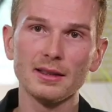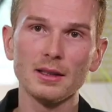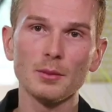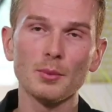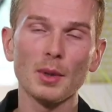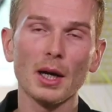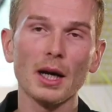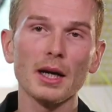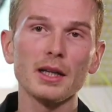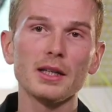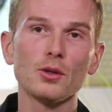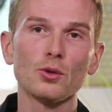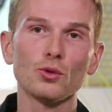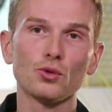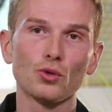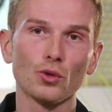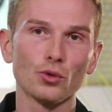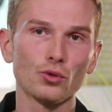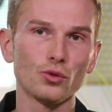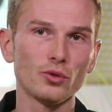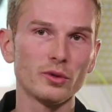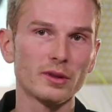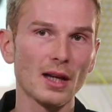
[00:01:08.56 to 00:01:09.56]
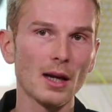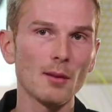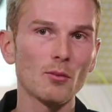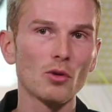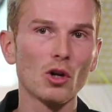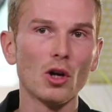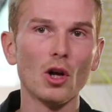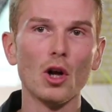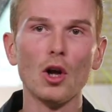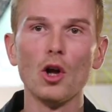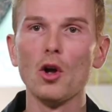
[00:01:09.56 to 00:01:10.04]
dépareillée autour d'une
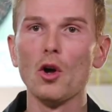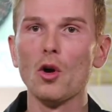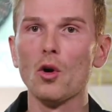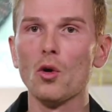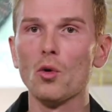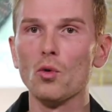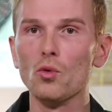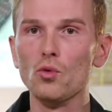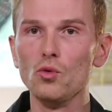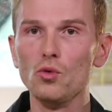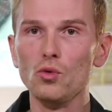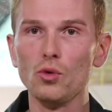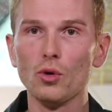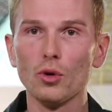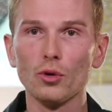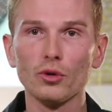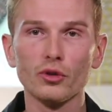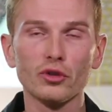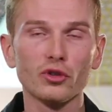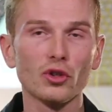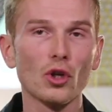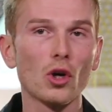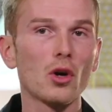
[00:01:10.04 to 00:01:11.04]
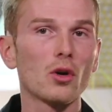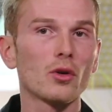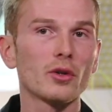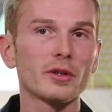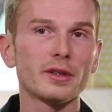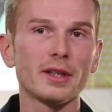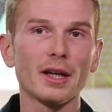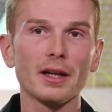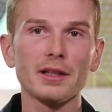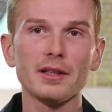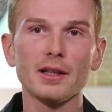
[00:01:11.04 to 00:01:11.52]
table ou
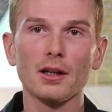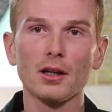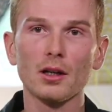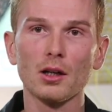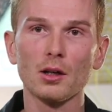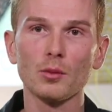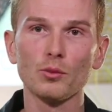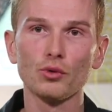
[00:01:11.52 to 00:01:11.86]
seul derrière un